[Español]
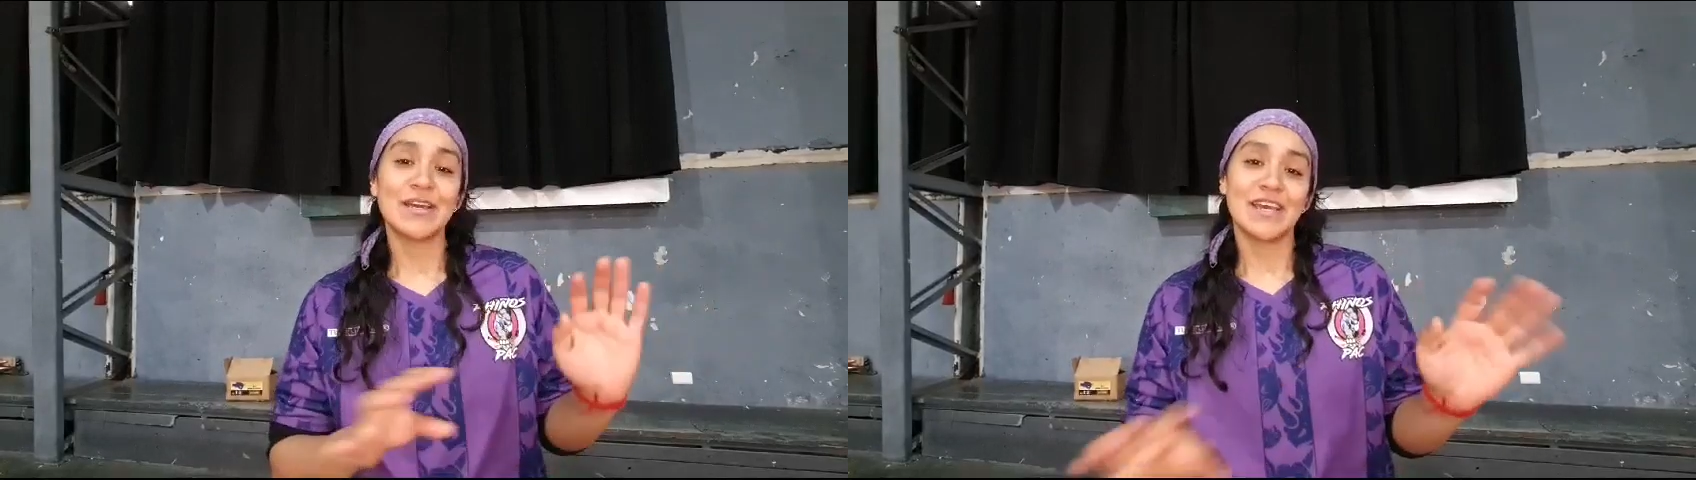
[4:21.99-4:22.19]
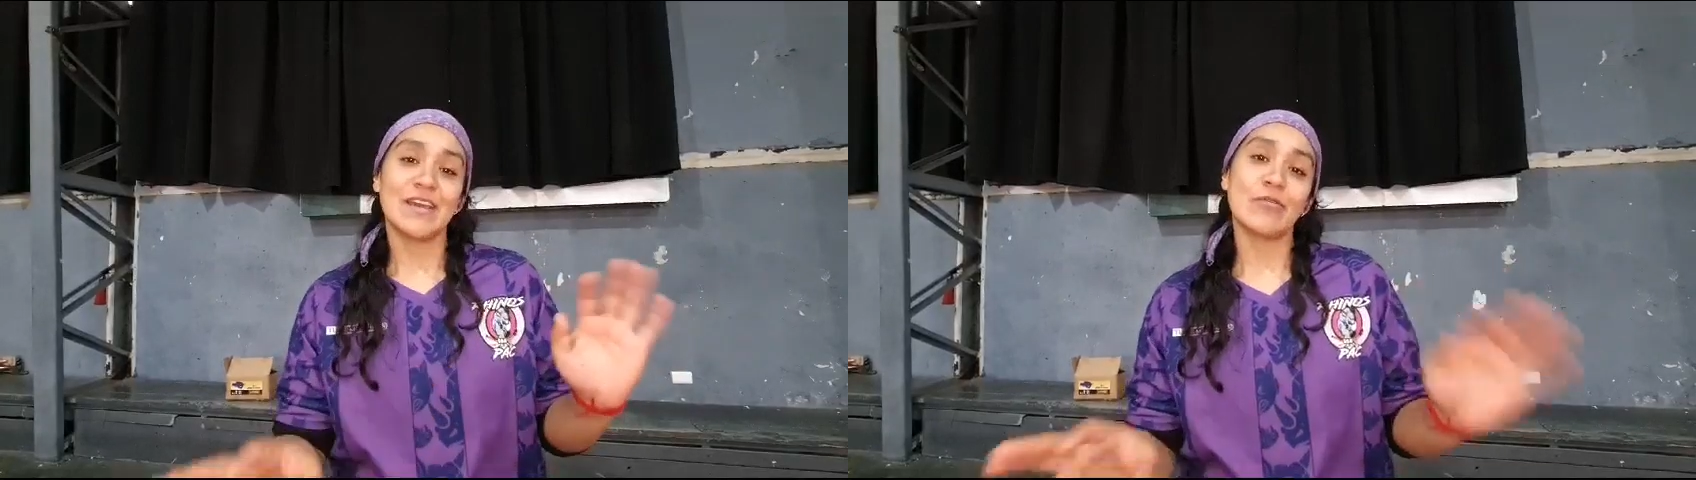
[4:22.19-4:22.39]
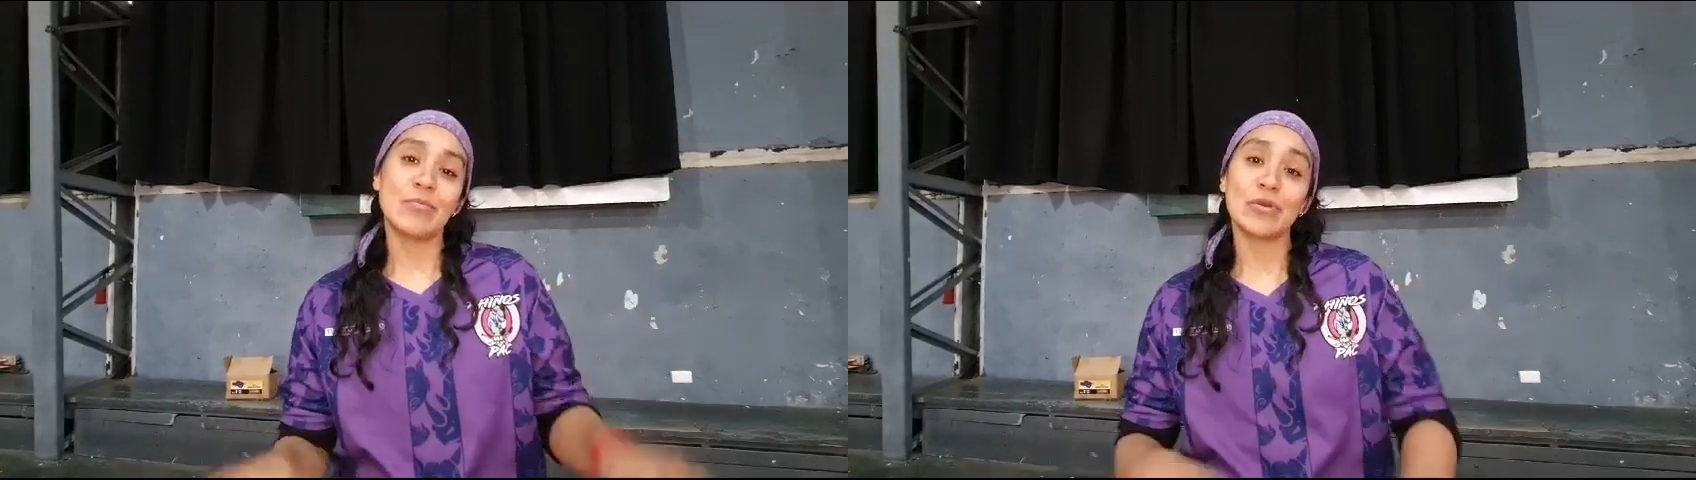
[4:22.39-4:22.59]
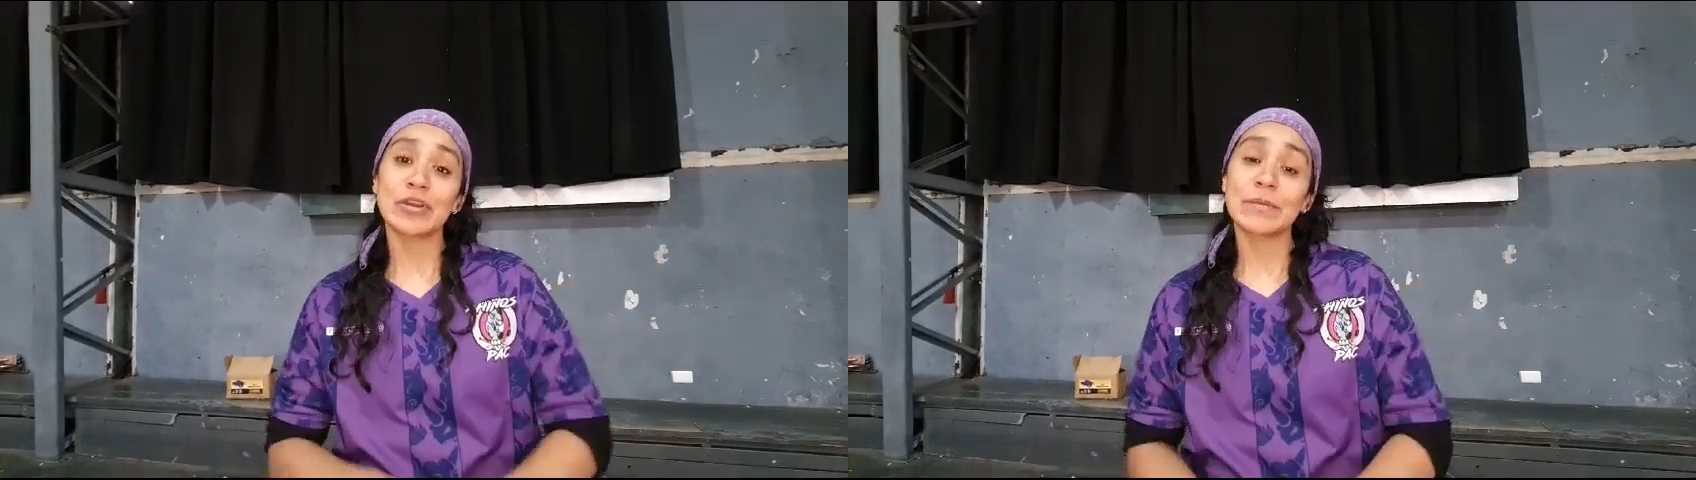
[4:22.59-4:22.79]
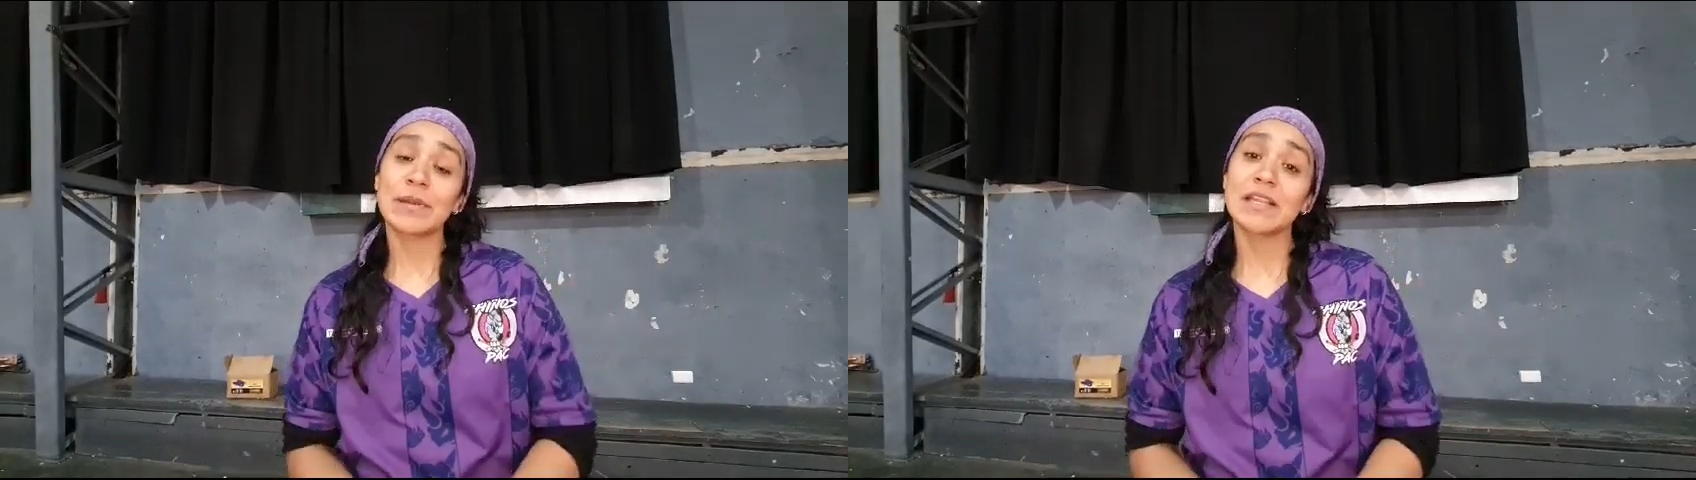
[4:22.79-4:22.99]
eh, un poco
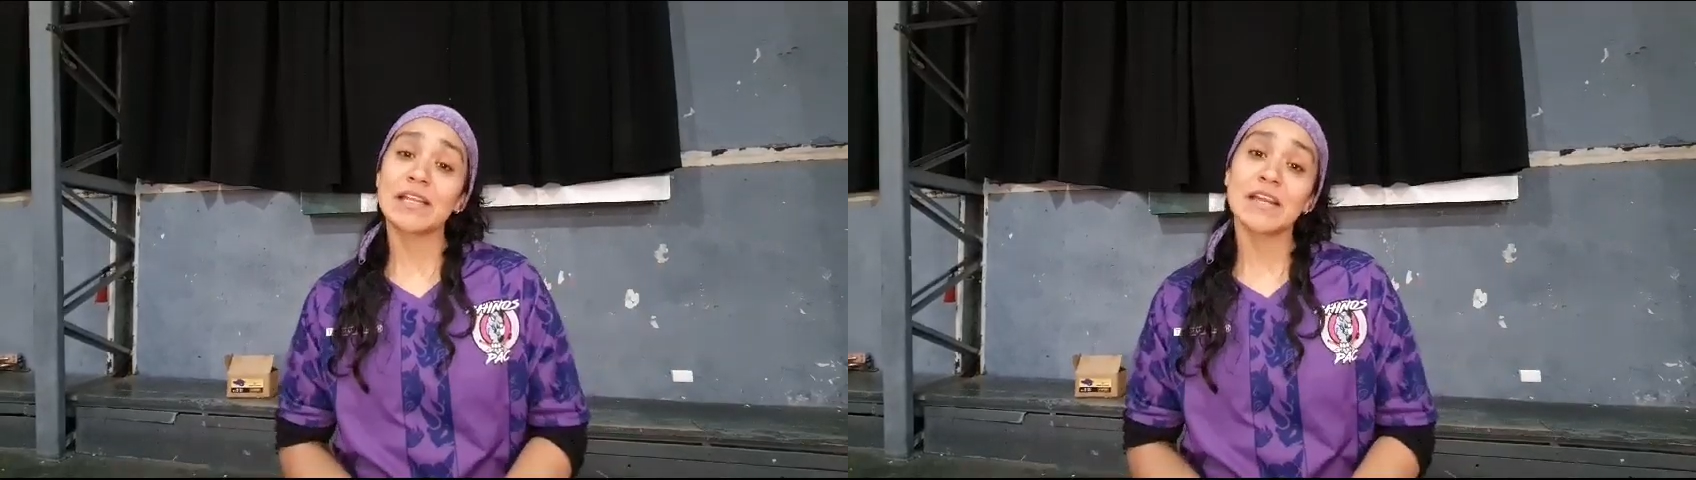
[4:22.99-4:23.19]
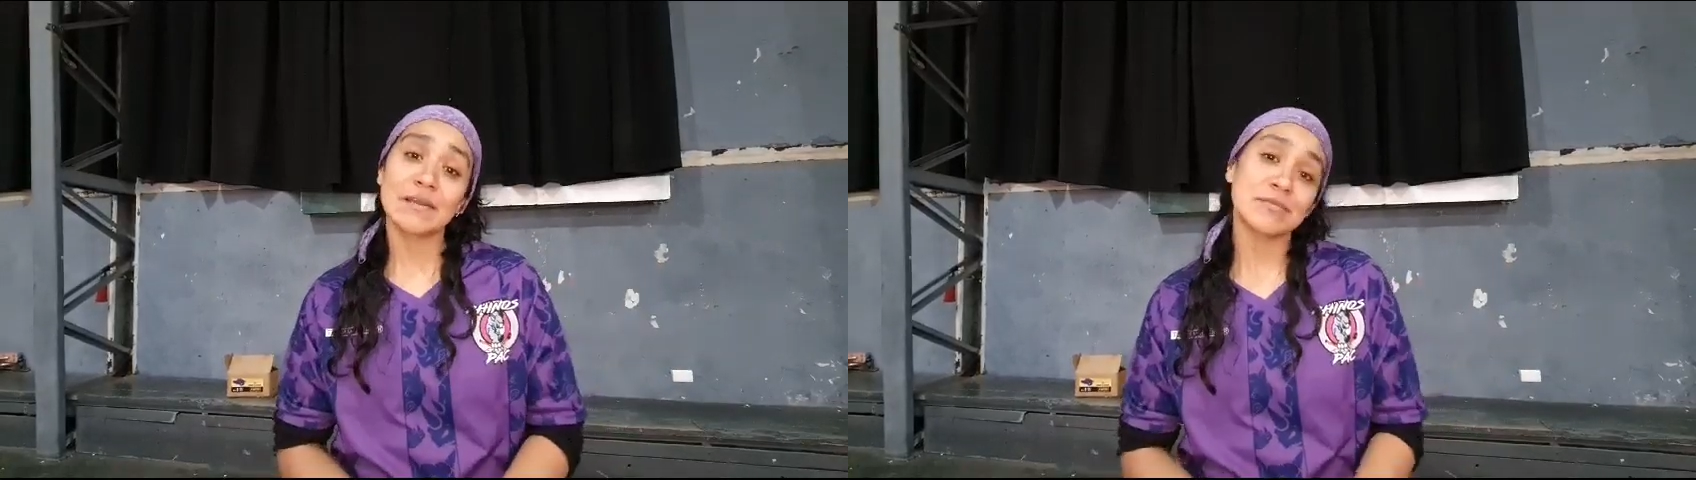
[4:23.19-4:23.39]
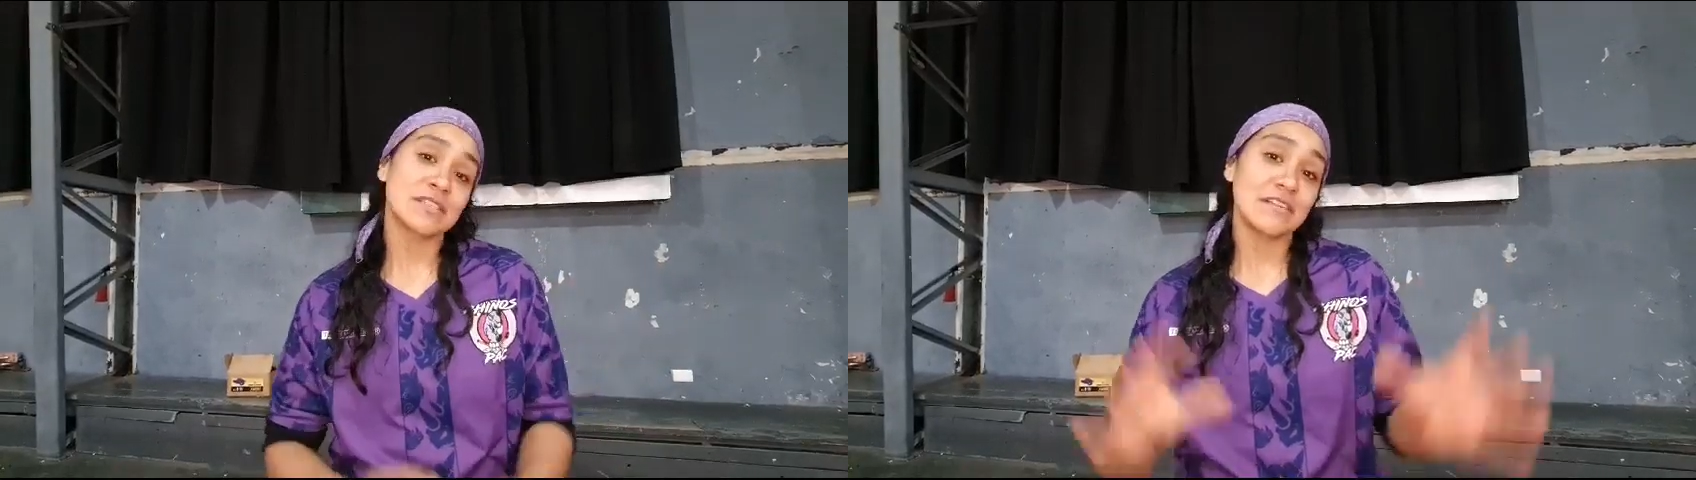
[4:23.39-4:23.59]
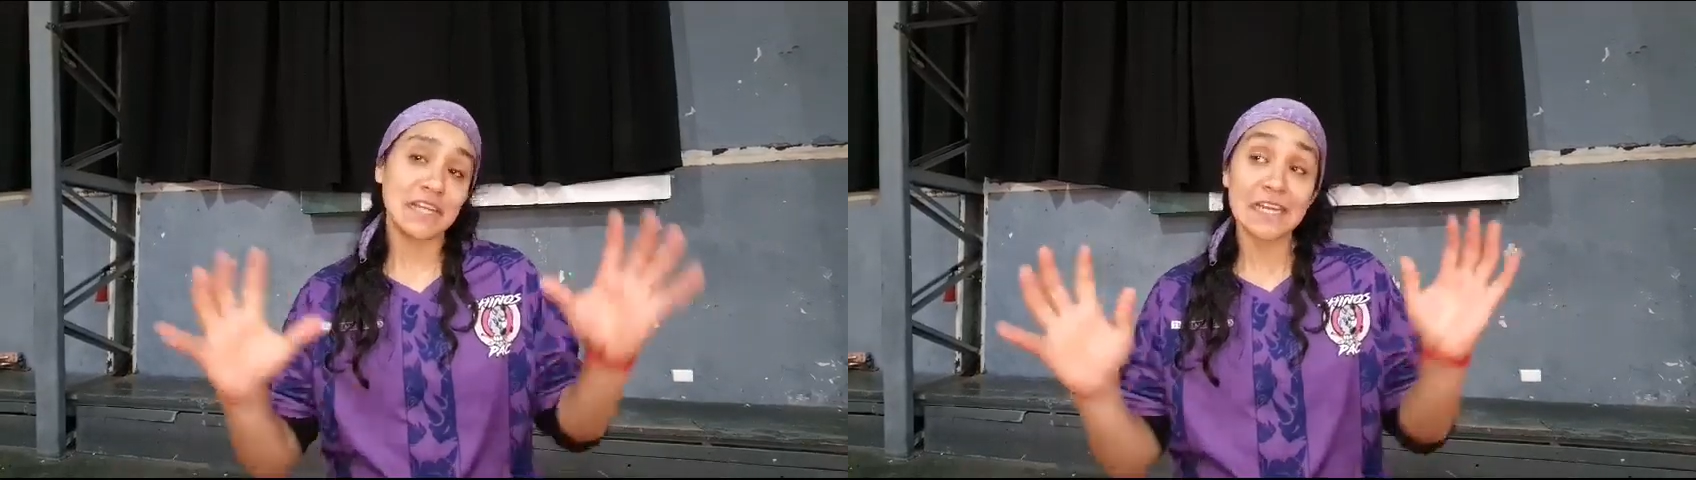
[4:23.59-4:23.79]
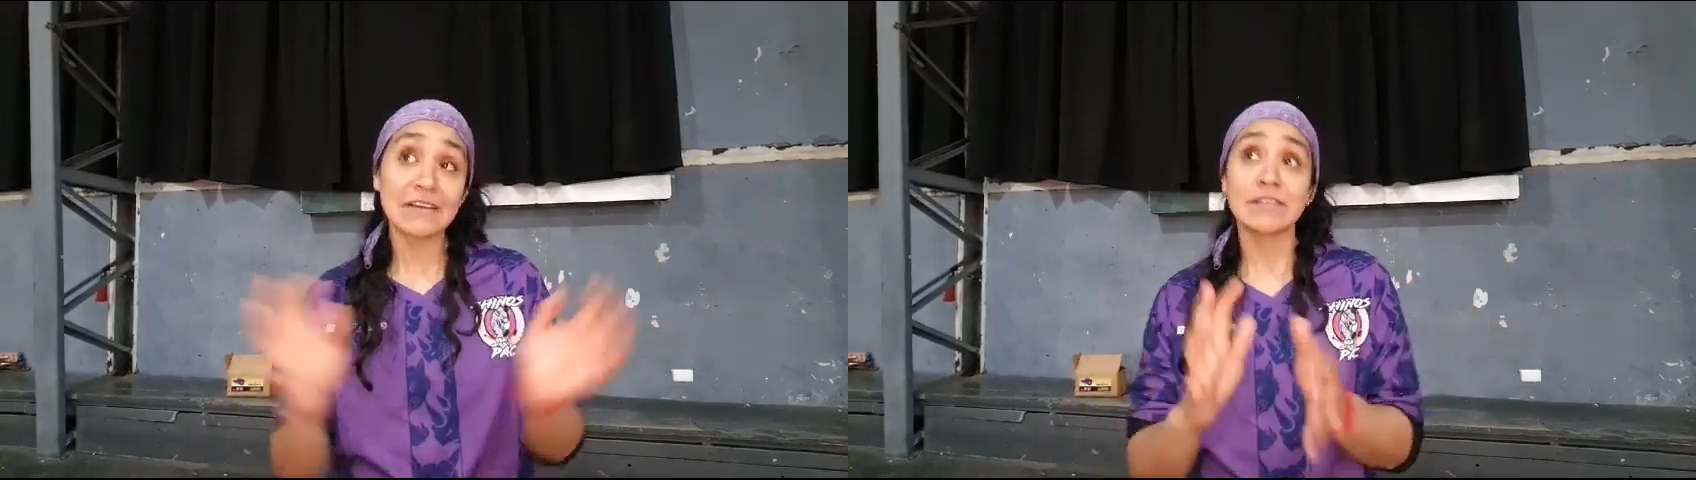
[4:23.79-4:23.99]
repartir la responsabilidad de